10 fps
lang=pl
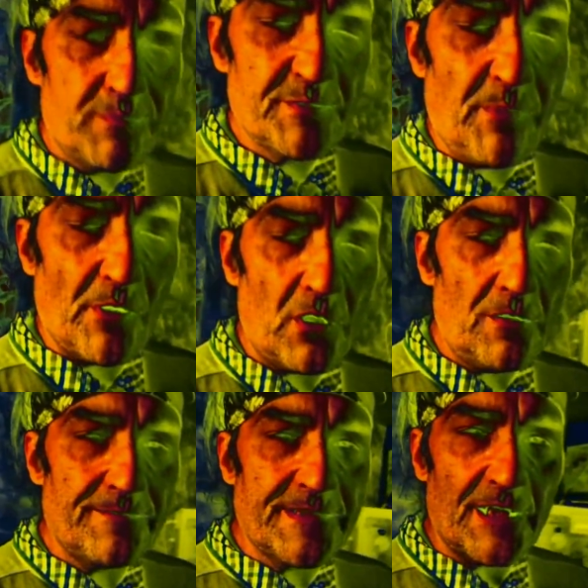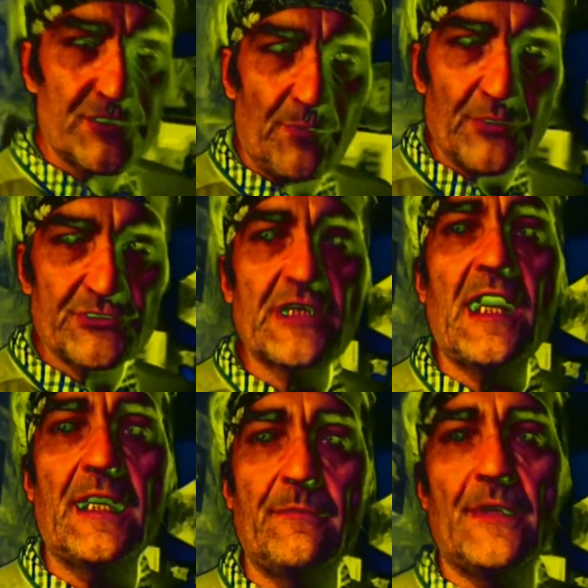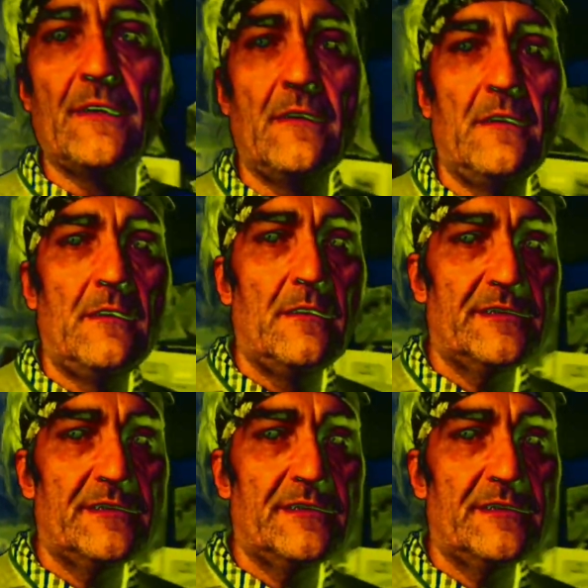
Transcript: lub z pokorą w sercu poczekajmy